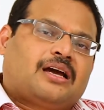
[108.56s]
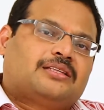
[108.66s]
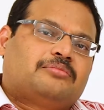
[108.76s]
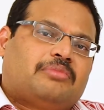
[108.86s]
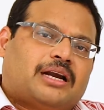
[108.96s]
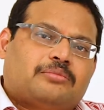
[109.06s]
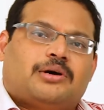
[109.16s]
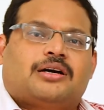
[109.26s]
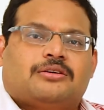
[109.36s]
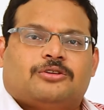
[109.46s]
అదే మెడ
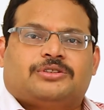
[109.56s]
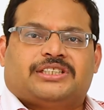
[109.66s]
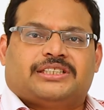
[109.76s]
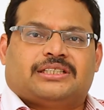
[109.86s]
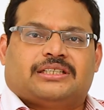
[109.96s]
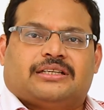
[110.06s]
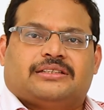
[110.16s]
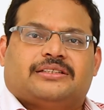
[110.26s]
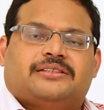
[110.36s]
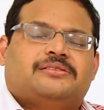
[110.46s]
భాగంలో
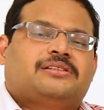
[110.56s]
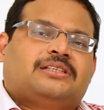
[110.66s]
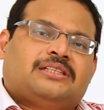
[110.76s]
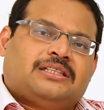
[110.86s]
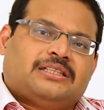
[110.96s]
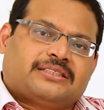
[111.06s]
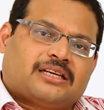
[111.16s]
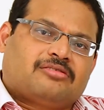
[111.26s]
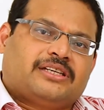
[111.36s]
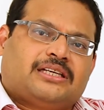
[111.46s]
జరిగినట్లయితే ఇది
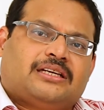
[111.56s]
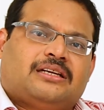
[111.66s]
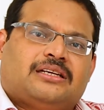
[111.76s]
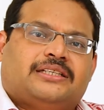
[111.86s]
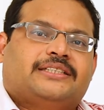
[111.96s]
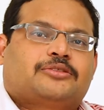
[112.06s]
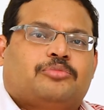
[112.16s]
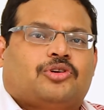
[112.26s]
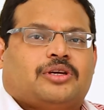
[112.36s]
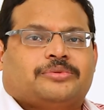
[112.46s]
సర్వైకల్ డిస్క్
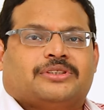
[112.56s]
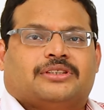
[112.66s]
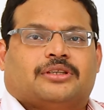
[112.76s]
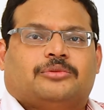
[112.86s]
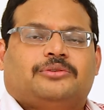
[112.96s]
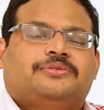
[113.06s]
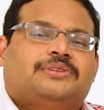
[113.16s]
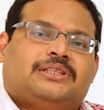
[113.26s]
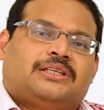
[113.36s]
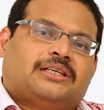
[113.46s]
ప్రొలాప్స్ అంటాము
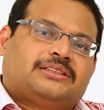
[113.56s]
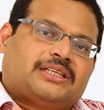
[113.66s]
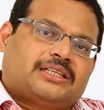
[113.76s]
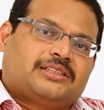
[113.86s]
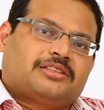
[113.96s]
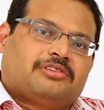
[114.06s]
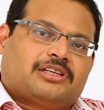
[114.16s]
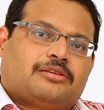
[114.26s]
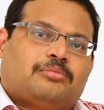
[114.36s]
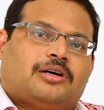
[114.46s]
ఛాతీకి
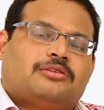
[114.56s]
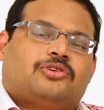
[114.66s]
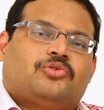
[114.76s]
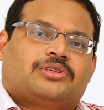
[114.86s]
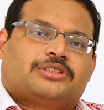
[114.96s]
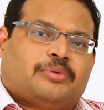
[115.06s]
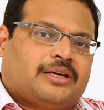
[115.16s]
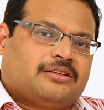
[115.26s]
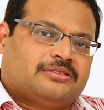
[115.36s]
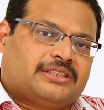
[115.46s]
వెనక భాగంలో ఉన్న
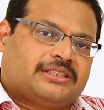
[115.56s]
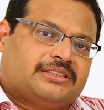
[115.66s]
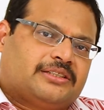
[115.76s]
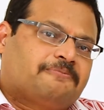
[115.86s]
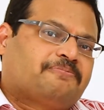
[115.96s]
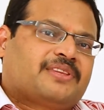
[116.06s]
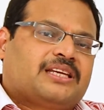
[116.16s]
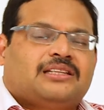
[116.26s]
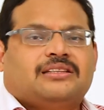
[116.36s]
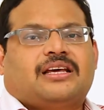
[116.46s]
స్పైన్లో జరిగితే
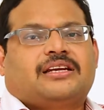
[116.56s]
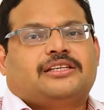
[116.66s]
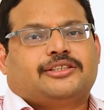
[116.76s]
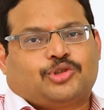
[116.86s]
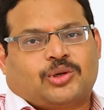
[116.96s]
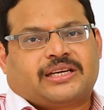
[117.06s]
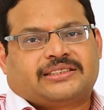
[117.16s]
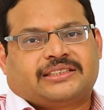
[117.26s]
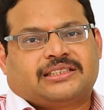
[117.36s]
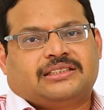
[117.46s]
దాన్ని
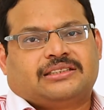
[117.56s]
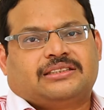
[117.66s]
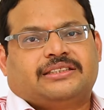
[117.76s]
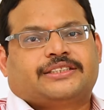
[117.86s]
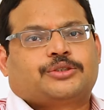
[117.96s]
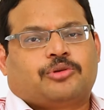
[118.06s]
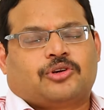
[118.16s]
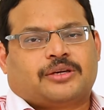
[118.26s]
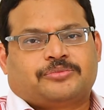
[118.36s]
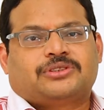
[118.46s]
థొరాసిక్ డిస్క్
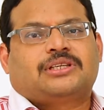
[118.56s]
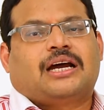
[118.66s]
ప్రొలాప్స్